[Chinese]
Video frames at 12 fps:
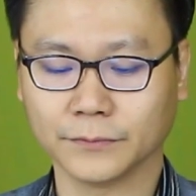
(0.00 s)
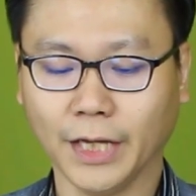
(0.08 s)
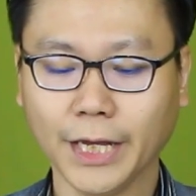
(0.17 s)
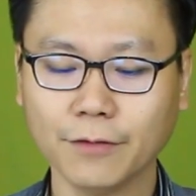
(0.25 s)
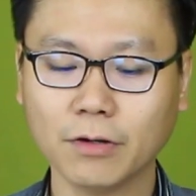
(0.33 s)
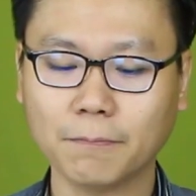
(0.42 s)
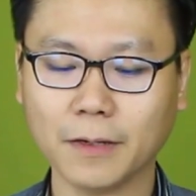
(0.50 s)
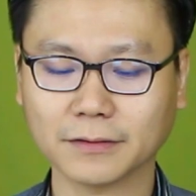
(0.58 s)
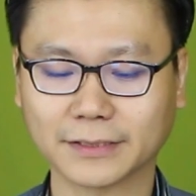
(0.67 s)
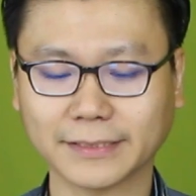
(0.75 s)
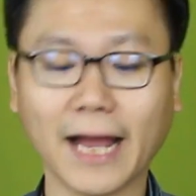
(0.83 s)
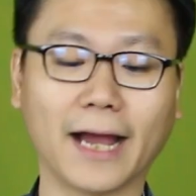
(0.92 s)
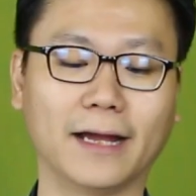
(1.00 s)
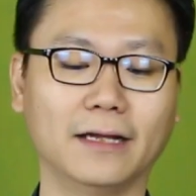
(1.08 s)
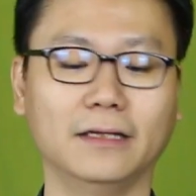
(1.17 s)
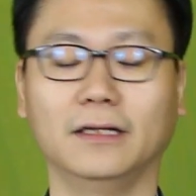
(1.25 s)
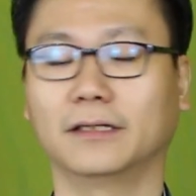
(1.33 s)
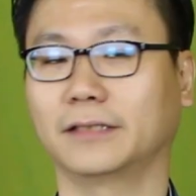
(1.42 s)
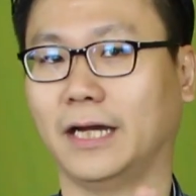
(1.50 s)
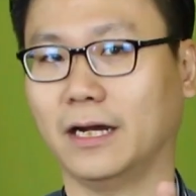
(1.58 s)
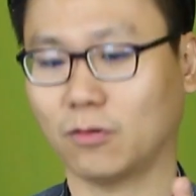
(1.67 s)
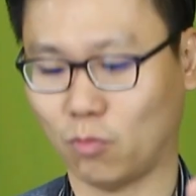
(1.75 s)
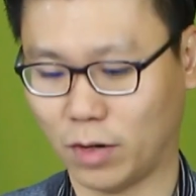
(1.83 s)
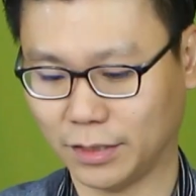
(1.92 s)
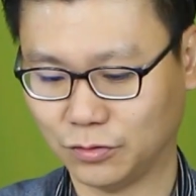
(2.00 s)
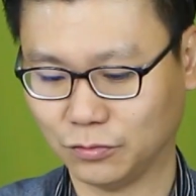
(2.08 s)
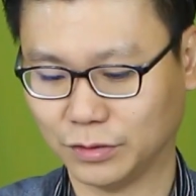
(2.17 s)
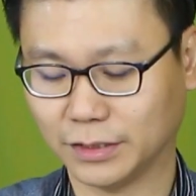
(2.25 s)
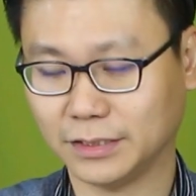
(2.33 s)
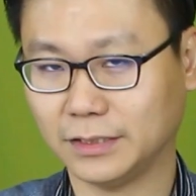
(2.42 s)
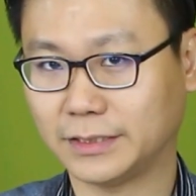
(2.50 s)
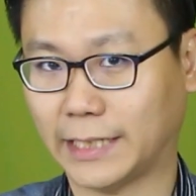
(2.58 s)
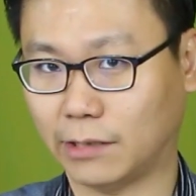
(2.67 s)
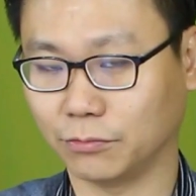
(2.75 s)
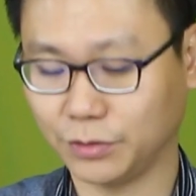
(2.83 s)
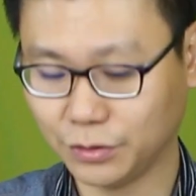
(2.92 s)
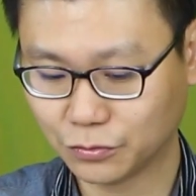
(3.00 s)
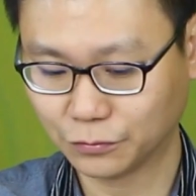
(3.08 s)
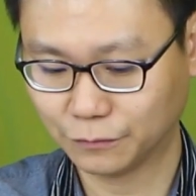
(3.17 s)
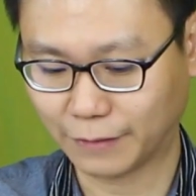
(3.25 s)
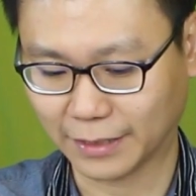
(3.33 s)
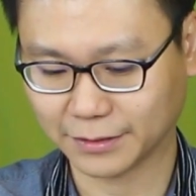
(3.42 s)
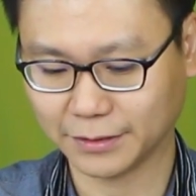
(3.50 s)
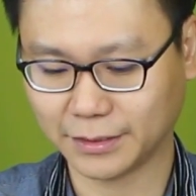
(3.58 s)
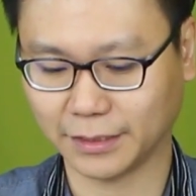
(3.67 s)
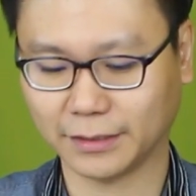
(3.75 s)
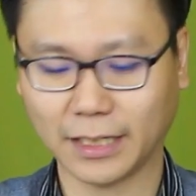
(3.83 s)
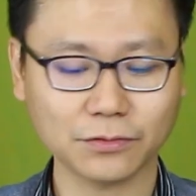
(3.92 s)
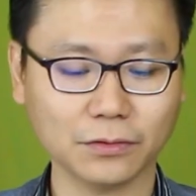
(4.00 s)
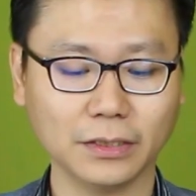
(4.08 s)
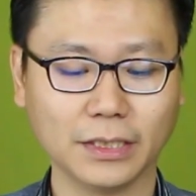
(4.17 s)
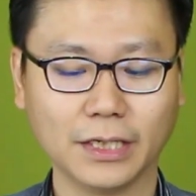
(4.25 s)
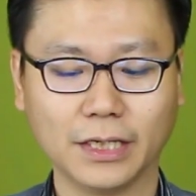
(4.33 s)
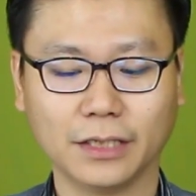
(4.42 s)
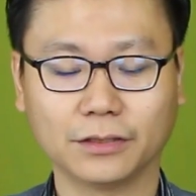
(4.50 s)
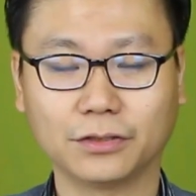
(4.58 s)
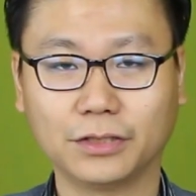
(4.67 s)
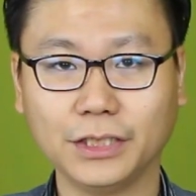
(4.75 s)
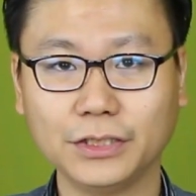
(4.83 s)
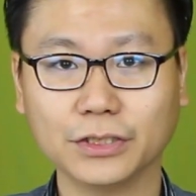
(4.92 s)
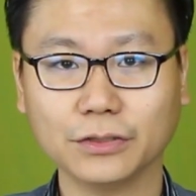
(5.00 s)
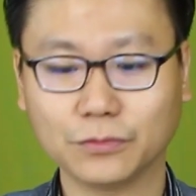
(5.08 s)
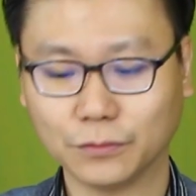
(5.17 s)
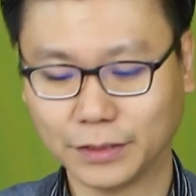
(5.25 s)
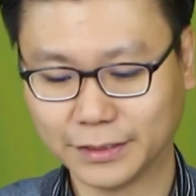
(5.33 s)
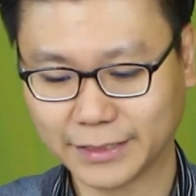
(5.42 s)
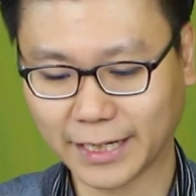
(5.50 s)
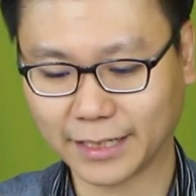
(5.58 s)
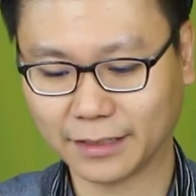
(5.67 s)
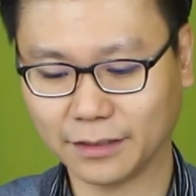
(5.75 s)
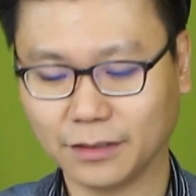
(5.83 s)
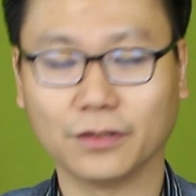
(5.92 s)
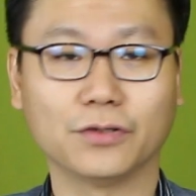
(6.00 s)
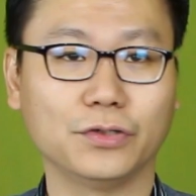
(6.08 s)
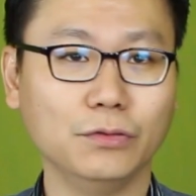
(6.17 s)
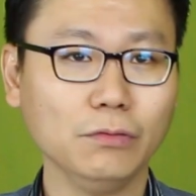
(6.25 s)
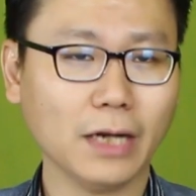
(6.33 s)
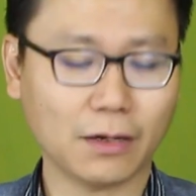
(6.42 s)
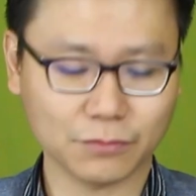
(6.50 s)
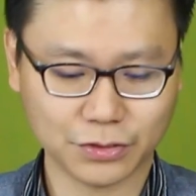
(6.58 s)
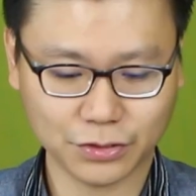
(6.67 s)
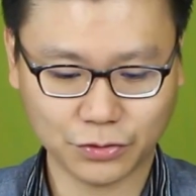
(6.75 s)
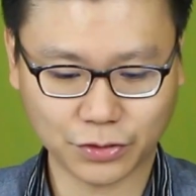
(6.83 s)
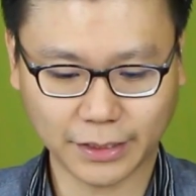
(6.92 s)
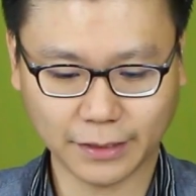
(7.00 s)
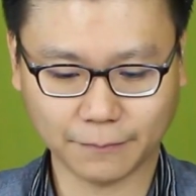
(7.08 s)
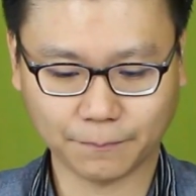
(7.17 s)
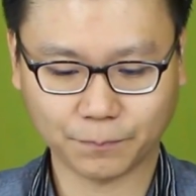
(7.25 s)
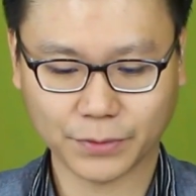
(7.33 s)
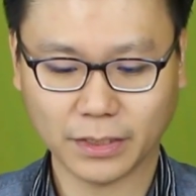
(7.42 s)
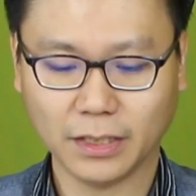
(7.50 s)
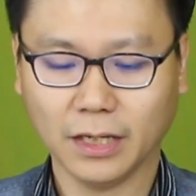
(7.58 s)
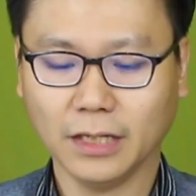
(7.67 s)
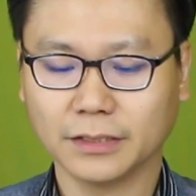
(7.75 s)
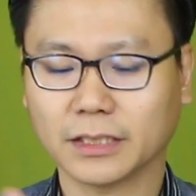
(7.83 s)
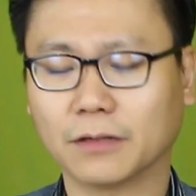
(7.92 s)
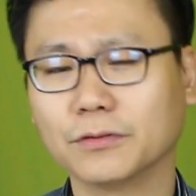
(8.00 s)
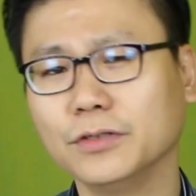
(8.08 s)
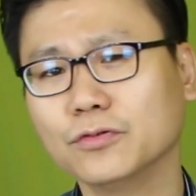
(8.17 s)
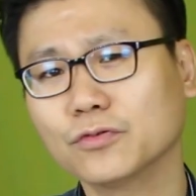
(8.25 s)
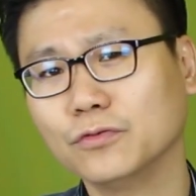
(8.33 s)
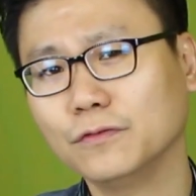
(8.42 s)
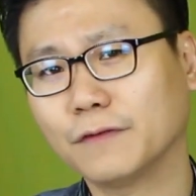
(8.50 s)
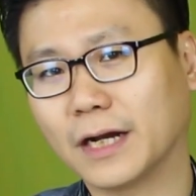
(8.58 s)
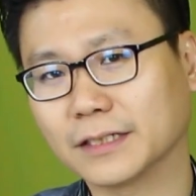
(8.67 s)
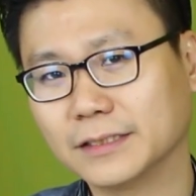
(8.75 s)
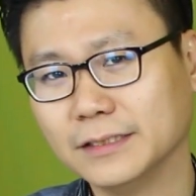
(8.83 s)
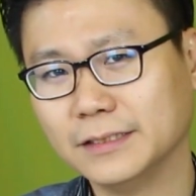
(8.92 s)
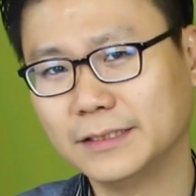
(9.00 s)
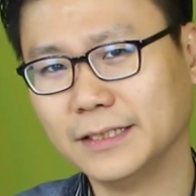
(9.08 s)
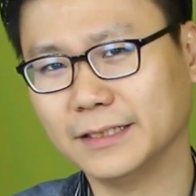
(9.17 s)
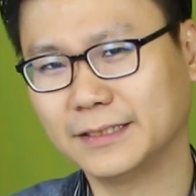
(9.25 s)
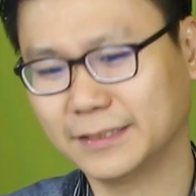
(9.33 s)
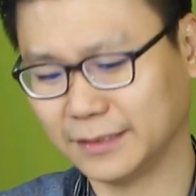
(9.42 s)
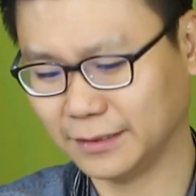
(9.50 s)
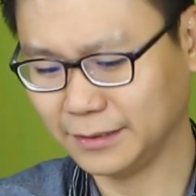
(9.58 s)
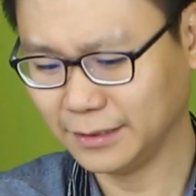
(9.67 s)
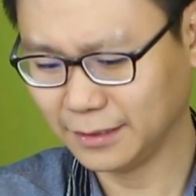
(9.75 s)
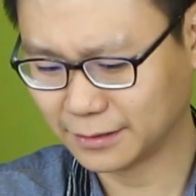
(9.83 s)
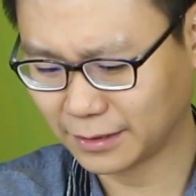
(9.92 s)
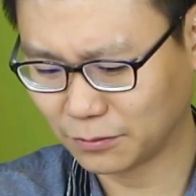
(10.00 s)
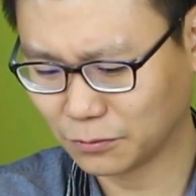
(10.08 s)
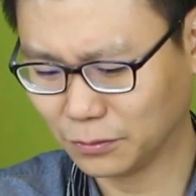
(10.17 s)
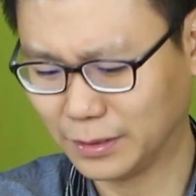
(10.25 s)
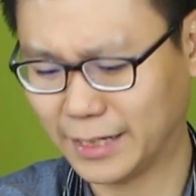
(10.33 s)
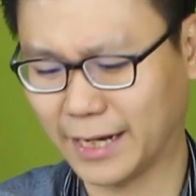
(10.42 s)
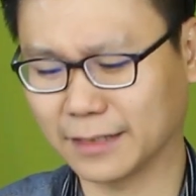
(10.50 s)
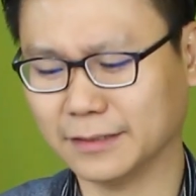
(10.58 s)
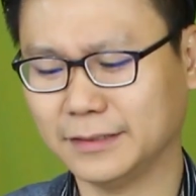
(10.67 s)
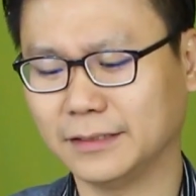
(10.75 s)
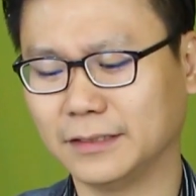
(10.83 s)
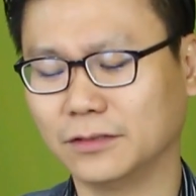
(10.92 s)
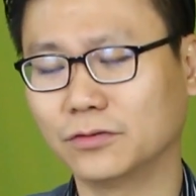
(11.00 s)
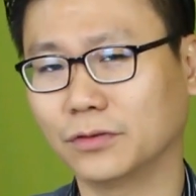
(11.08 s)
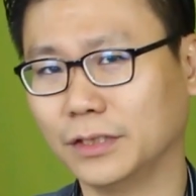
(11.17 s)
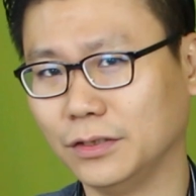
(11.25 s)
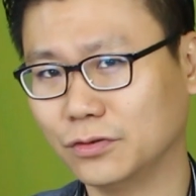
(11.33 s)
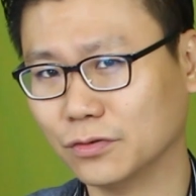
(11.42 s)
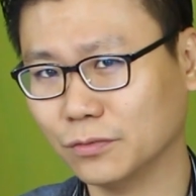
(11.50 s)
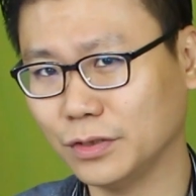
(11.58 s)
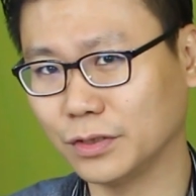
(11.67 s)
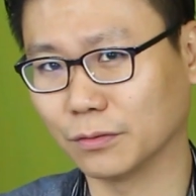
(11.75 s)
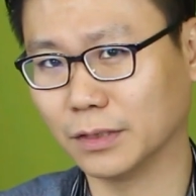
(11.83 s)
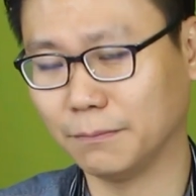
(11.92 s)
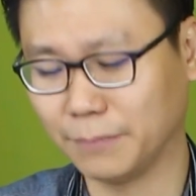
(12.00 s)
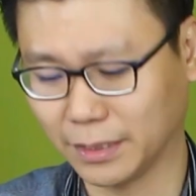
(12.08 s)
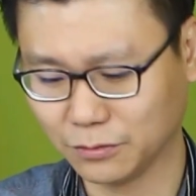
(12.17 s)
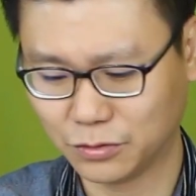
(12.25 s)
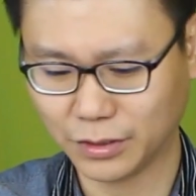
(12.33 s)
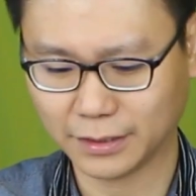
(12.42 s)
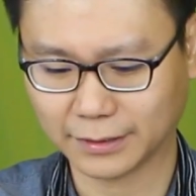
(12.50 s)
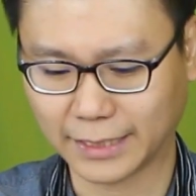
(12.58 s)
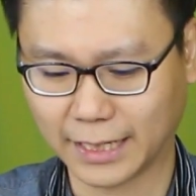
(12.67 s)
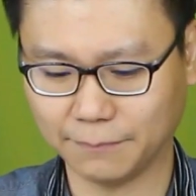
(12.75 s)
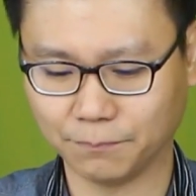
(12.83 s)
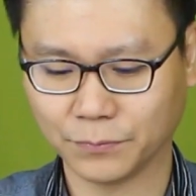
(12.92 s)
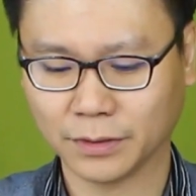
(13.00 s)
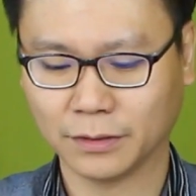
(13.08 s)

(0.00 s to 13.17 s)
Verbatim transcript: 英文报 Star，他关注的是早于书法事件。他说，Teacher to decide 由老师决定。早于书法事件争议了超过两个星期，昨天终于有了明确的答案，